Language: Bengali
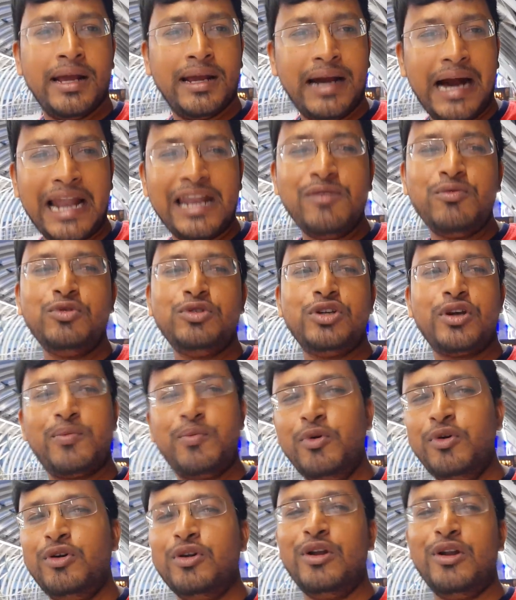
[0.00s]
কালী পুজোর
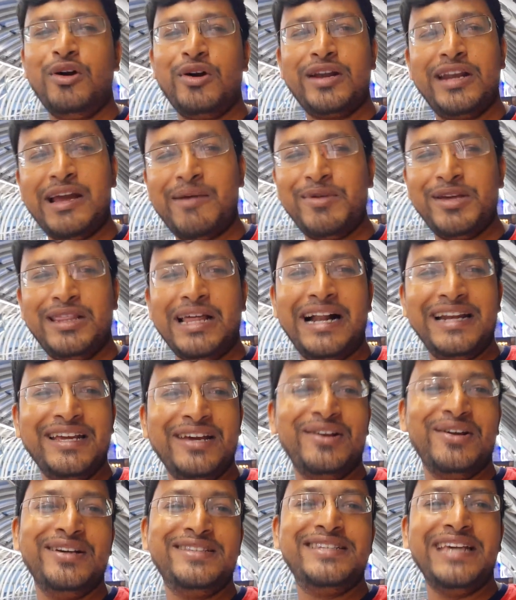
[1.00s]
পূর্ণ লগ্নে আমি দাঁড়িয়ে
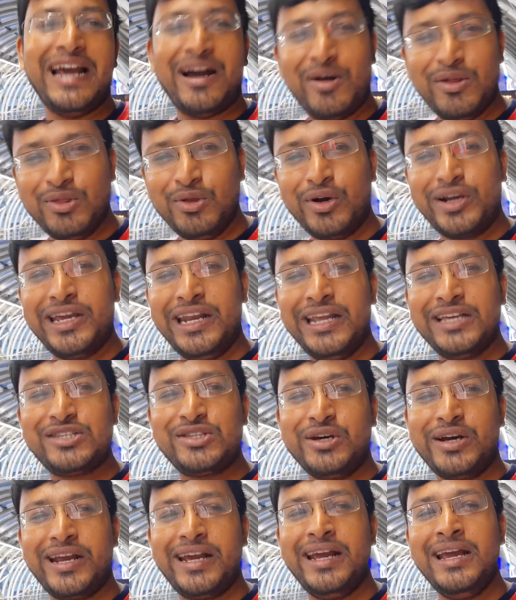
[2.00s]
রয়েছি এখন
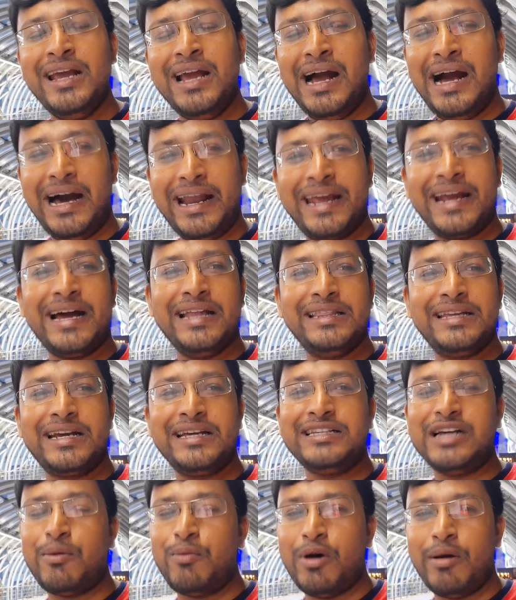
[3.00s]
দক্ষিণেশ্বরে আর এখান থেকে
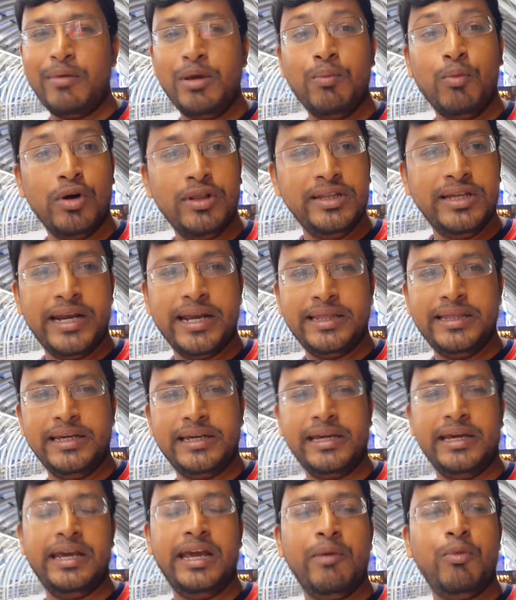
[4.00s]
যাব আমি মন্দিরের
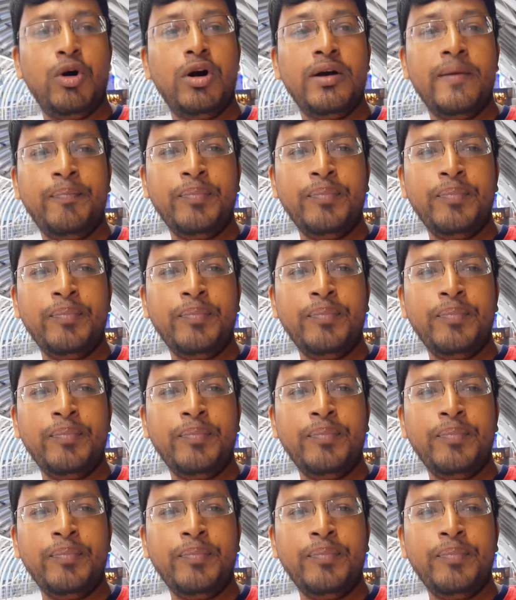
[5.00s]
দিকে এবং